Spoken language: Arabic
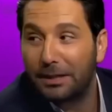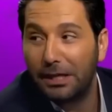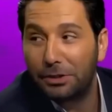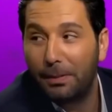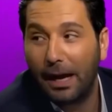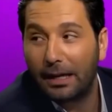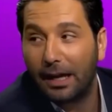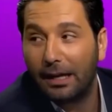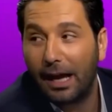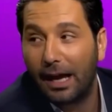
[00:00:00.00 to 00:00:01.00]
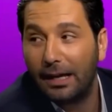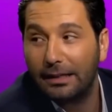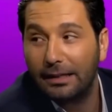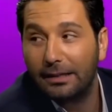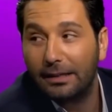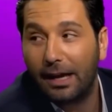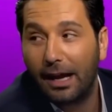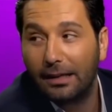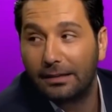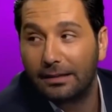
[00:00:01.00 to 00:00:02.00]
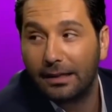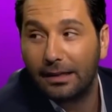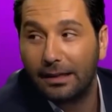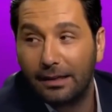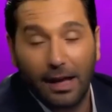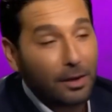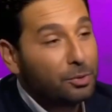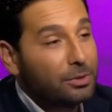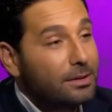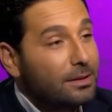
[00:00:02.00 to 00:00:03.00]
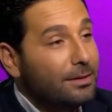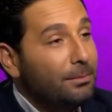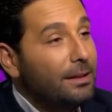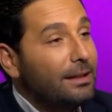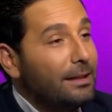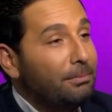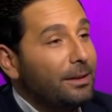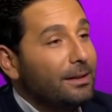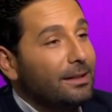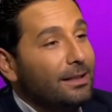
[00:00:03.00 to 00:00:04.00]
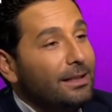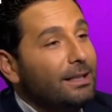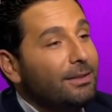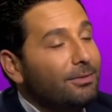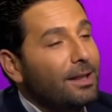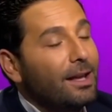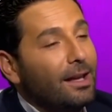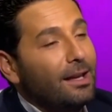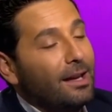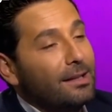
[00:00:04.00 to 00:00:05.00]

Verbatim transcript: بتعيش معك هالحالة حالة آه، العروس بالكليبات أنت كيف تتخيلي